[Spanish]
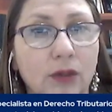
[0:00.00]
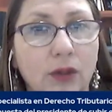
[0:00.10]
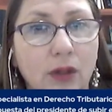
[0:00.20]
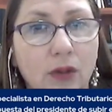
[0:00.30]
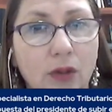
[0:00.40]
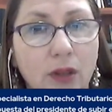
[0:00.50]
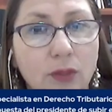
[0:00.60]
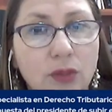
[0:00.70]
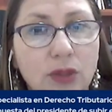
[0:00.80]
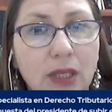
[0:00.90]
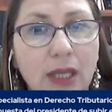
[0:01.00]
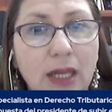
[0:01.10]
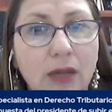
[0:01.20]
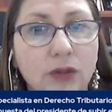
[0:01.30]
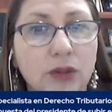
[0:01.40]
Recordemos que
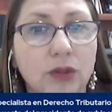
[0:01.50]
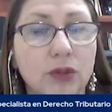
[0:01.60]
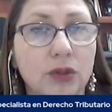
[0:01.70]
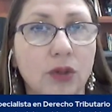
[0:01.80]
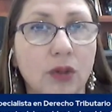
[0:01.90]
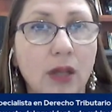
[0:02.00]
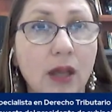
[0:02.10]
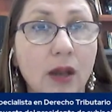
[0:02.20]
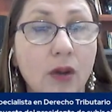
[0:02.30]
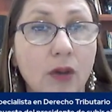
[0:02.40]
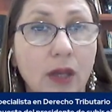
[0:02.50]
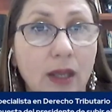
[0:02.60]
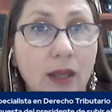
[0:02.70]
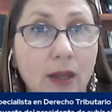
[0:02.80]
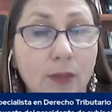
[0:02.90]
la Constitución lo
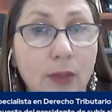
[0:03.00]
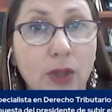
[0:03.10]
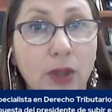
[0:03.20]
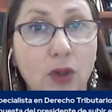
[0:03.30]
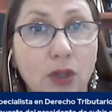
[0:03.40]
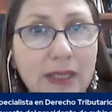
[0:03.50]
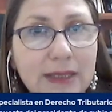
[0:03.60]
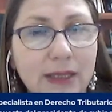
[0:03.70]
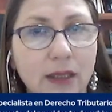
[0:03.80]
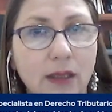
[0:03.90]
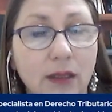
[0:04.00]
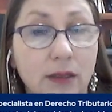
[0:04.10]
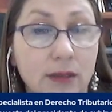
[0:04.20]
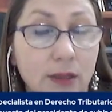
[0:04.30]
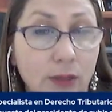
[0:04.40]
que prioriza,
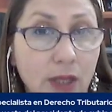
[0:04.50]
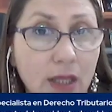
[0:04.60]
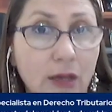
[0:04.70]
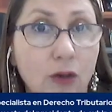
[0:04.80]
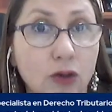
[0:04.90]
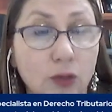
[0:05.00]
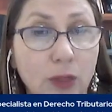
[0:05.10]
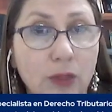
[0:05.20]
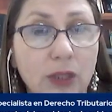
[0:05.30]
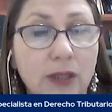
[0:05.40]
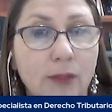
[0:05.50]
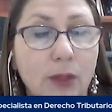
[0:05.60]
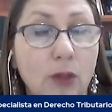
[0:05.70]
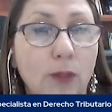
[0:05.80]
si bien los permite, pero